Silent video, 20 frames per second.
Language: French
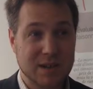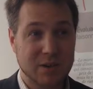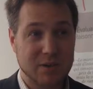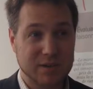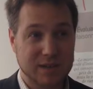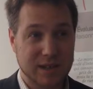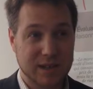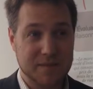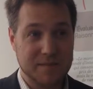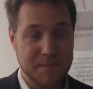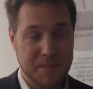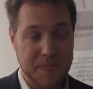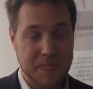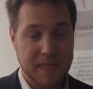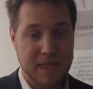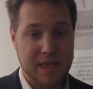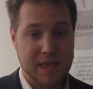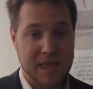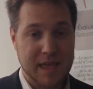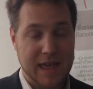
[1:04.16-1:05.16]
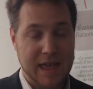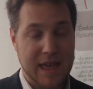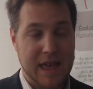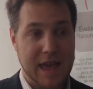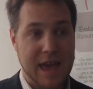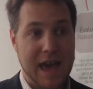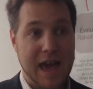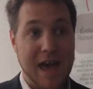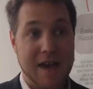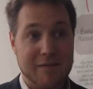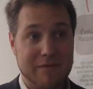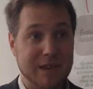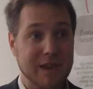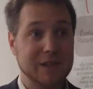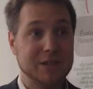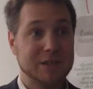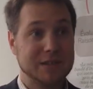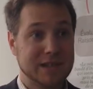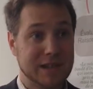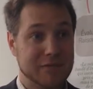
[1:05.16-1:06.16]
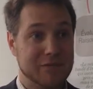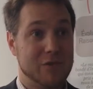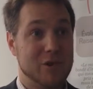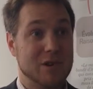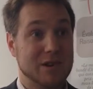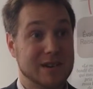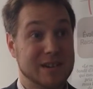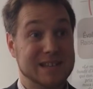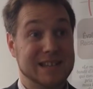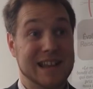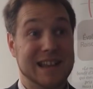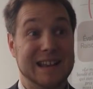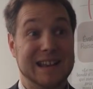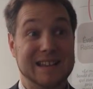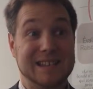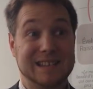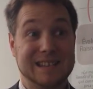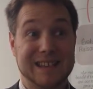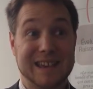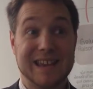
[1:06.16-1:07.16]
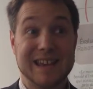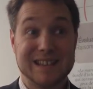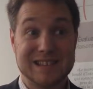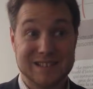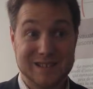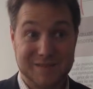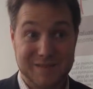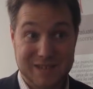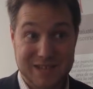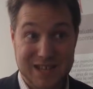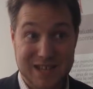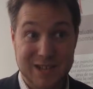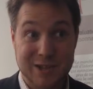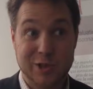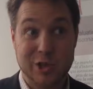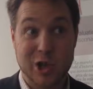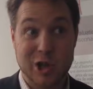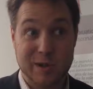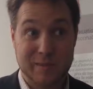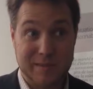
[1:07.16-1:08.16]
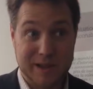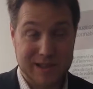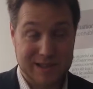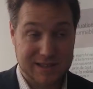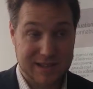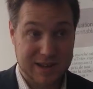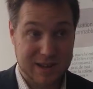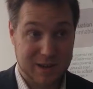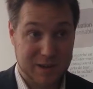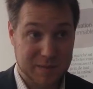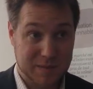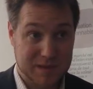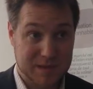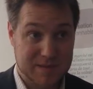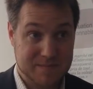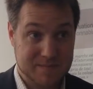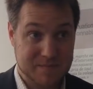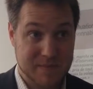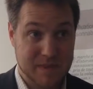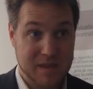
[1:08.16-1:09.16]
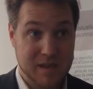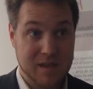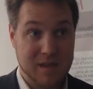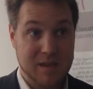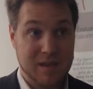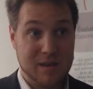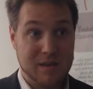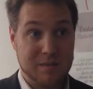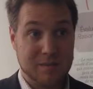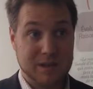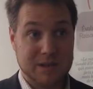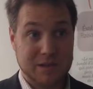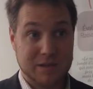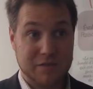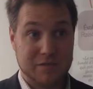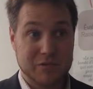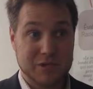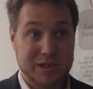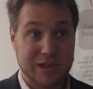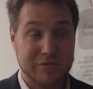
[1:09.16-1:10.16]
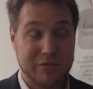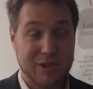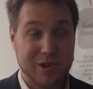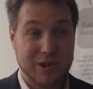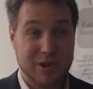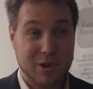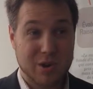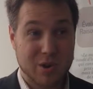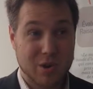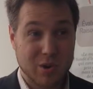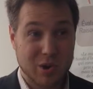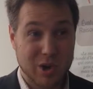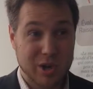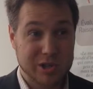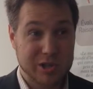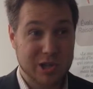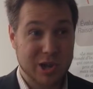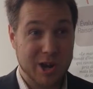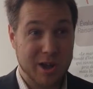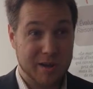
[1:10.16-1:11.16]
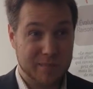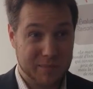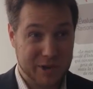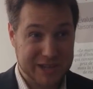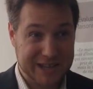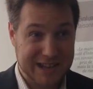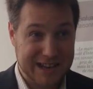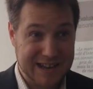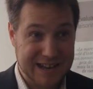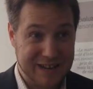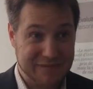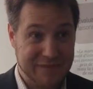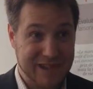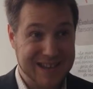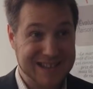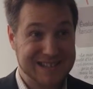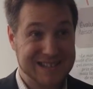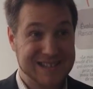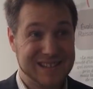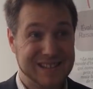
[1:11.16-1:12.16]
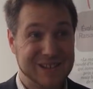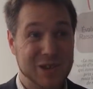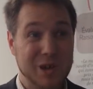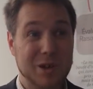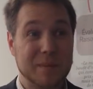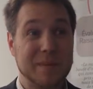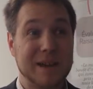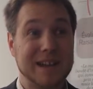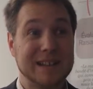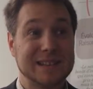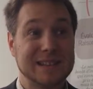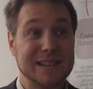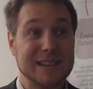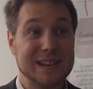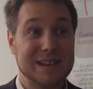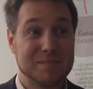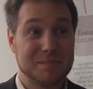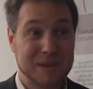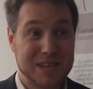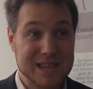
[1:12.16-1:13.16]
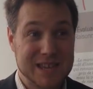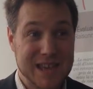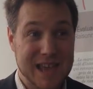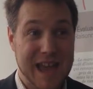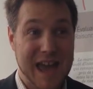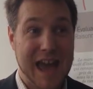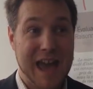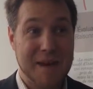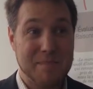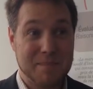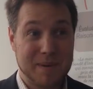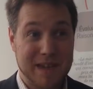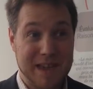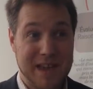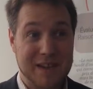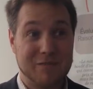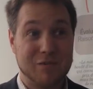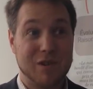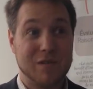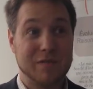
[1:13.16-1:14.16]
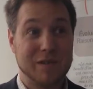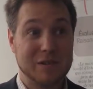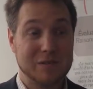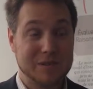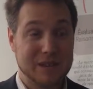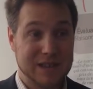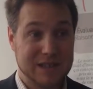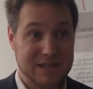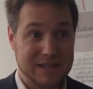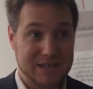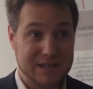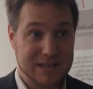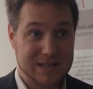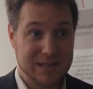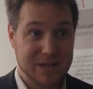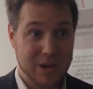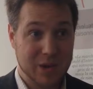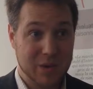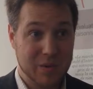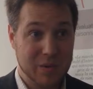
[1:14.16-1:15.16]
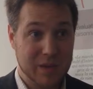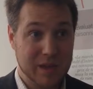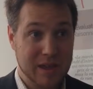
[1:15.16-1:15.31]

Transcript: longtemps avant de savoir que ça allait être très difficile d'augmenter leur prix. Parce qu'il faut savoir que Concordia, leur modèle d'affaires, c'était d'augmenter les prix après avoir fait une acquisition.